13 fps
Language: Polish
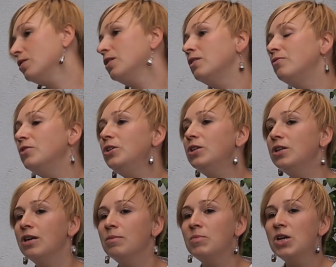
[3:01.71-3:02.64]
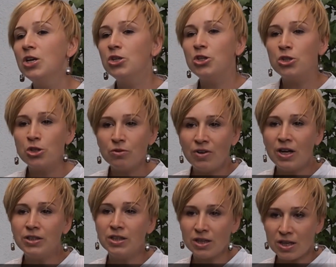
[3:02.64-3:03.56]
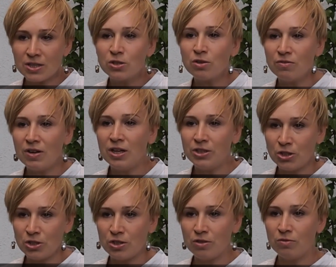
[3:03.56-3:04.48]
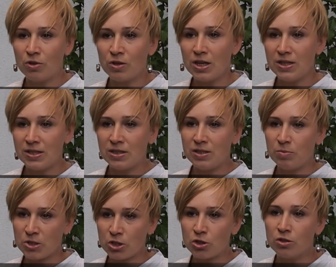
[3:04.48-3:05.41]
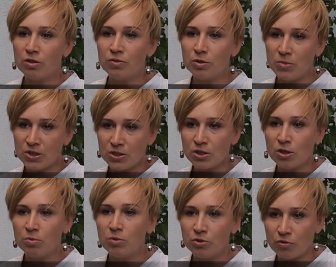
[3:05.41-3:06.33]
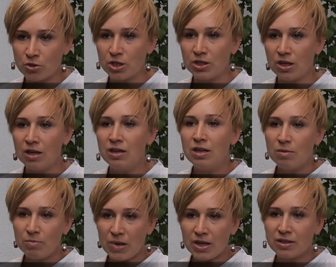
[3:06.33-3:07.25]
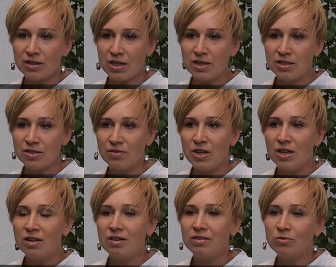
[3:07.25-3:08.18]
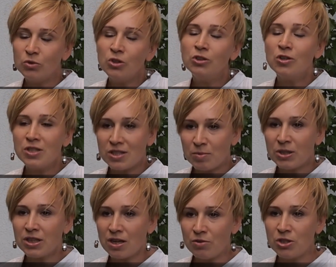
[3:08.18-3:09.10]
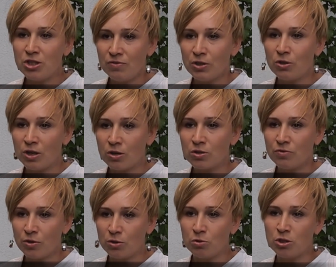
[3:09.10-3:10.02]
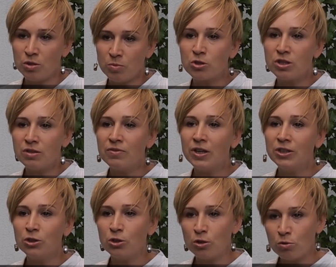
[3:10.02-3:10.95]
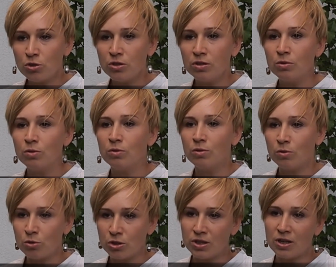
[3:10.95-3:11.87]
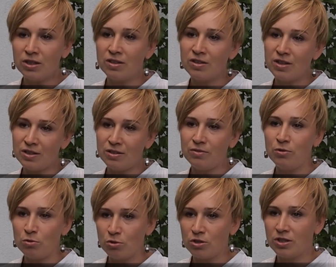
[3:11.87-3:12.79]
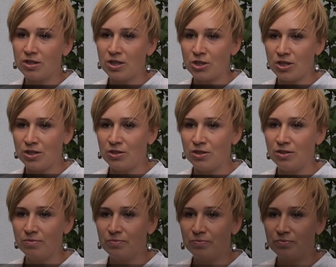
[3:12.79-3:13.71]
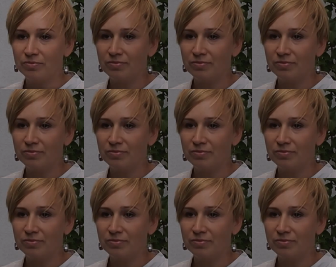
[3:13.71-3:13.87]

e, wynikiem sieciowania, klastrowania się organizacji pozarządowych między sobą i tworzenia partnerstw. No i to jest chyba taka właściwa droga rozwoju, czyli poszukiwanie tych różnych dróg, różnych alternatyw i różnych narzędzi.